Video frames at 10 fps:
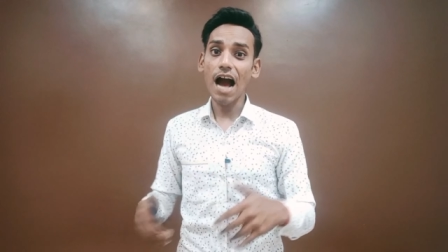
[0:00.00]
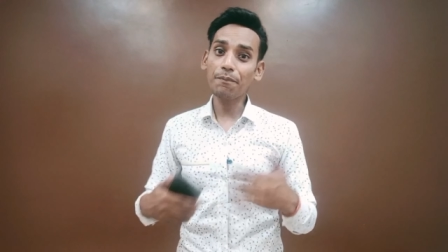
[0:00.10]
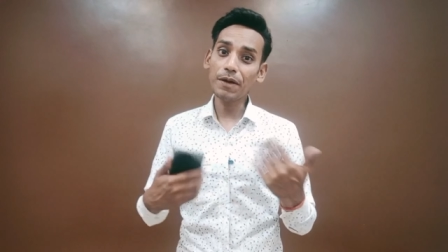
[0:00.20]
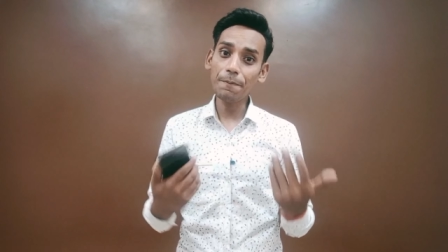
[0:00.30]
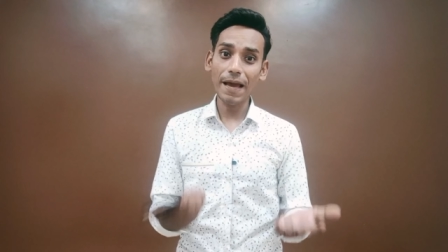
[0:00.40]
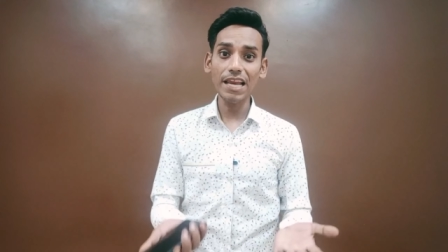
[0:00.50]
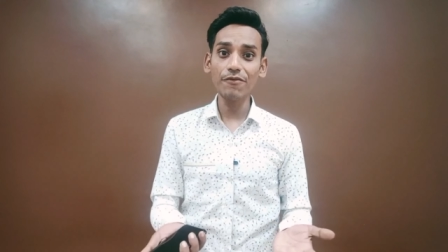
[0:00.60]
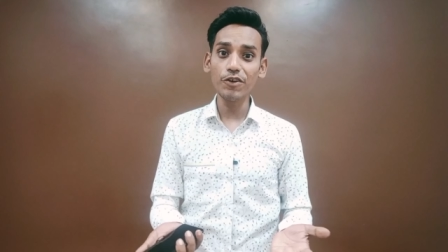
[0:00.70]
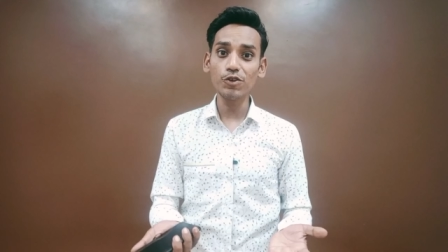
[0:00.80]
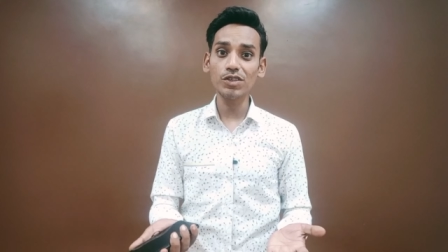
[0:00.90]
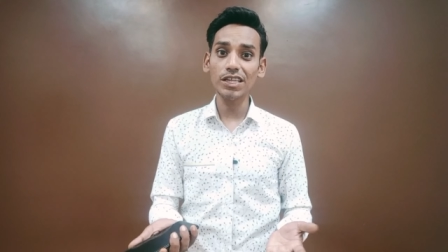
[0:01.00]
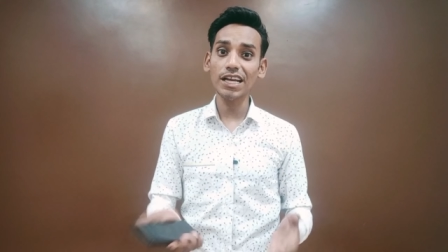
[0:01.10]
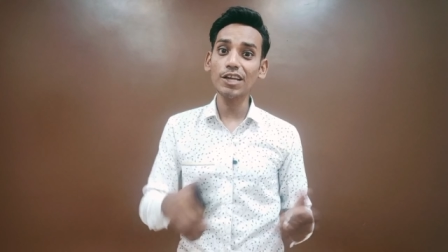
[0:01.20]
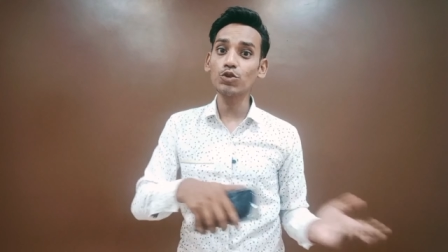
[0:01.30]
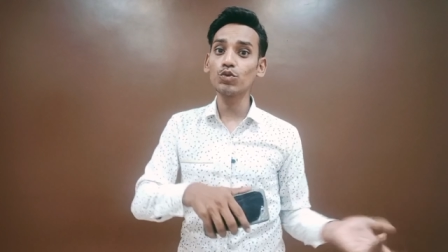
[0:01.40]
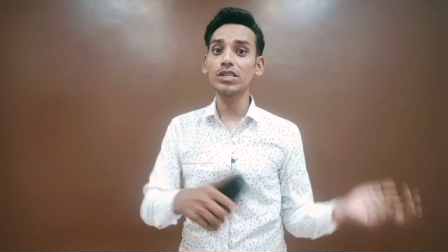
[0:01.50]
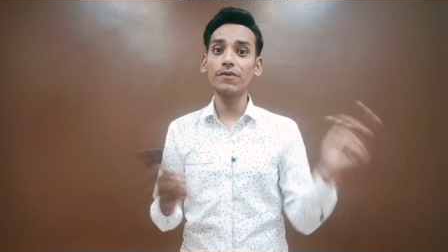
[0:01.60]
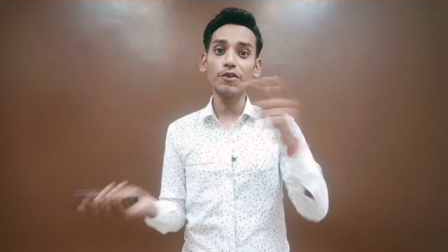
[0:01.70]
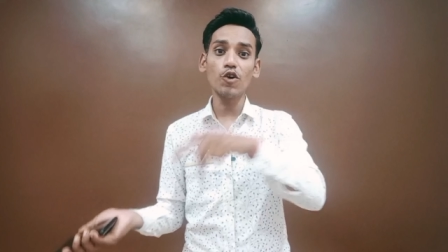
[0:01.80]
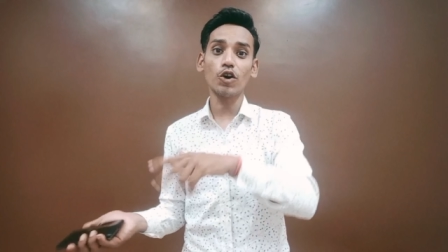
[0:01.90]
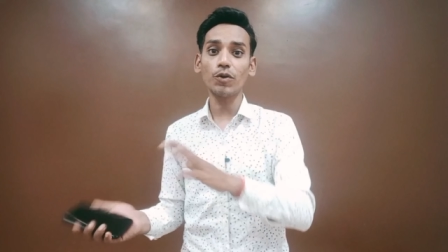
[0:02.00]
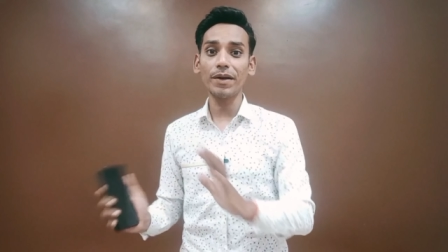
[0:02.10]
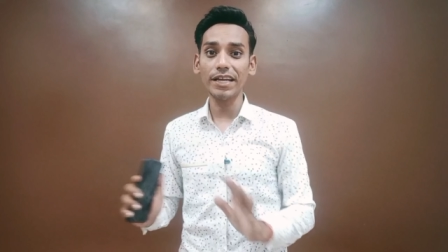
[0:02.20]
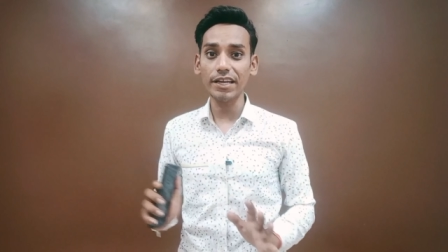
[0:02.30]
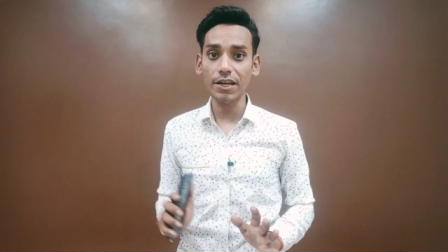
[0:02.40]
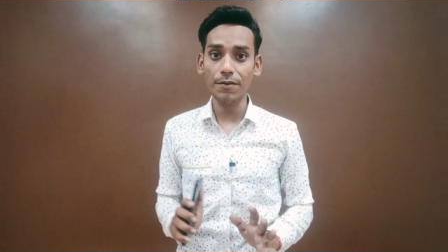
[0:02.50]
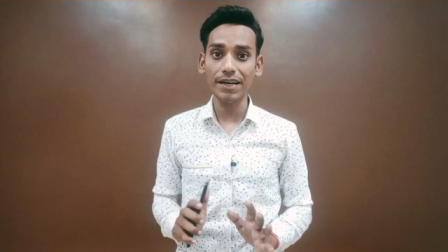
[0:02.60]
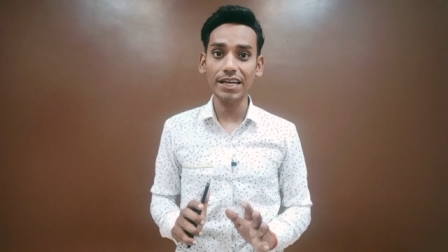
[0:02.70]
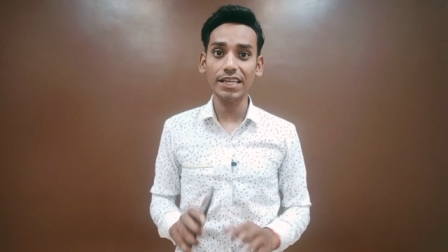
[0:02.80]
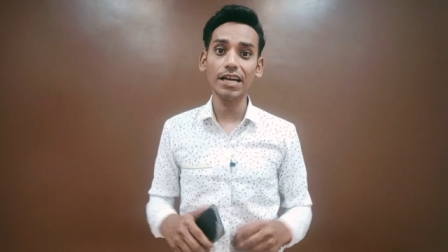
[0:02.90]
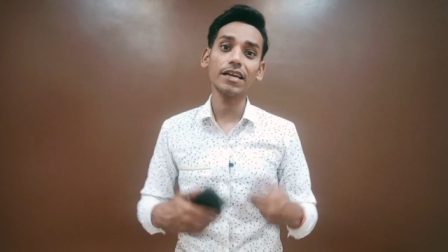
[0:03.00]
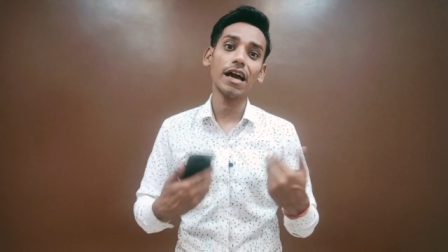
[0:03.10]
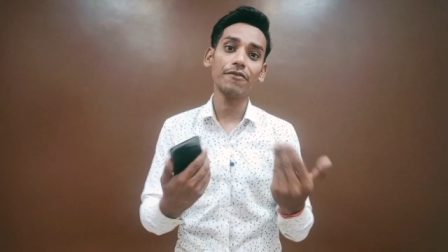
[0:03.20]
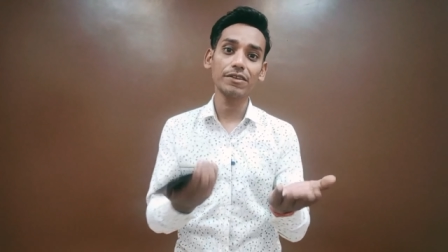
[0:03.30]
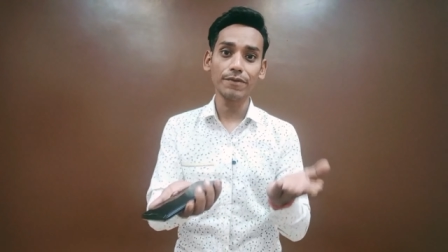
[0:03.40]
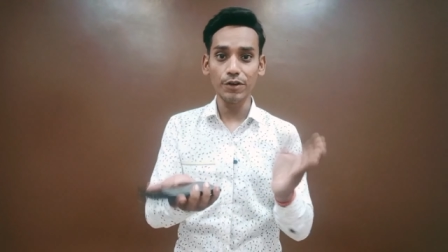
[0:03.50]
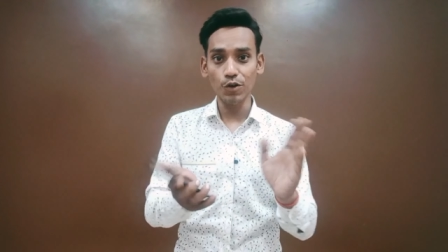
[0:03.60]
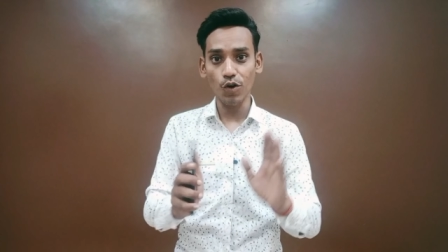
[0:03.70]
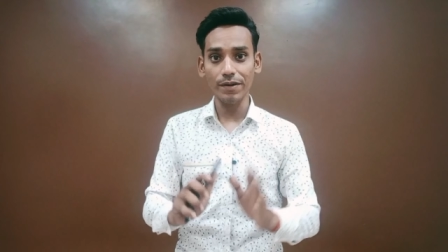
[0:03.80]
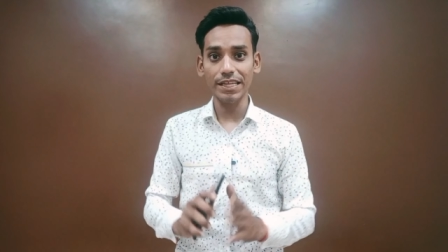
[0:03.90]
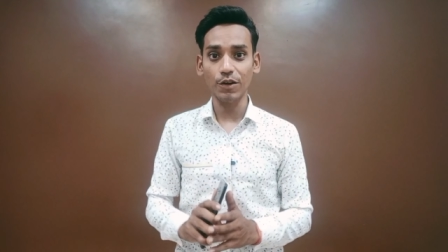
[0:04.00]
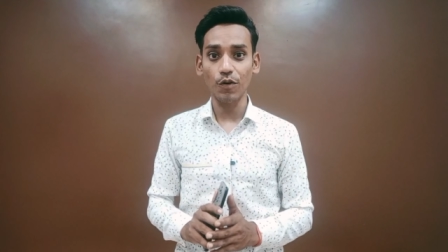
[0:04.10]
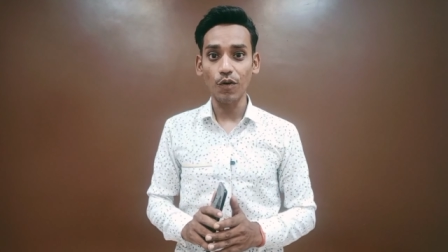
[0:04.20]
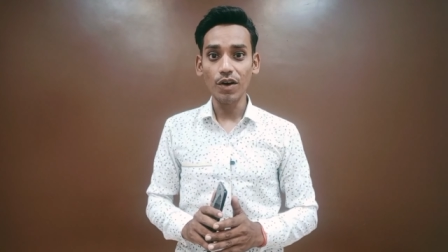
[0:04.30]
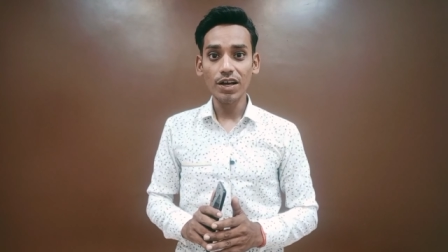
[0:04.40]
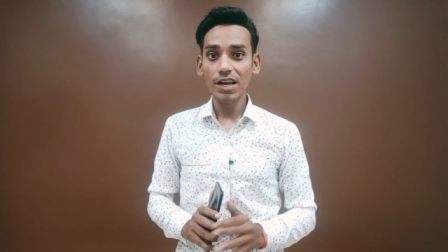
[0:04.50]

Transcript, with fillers: आपकी पहली वीडियो उसने देख ली दूसरी वीडियो ऑटोमेटिक रिकमेंड कर देगा कि आप इस वीडियो को भी देखो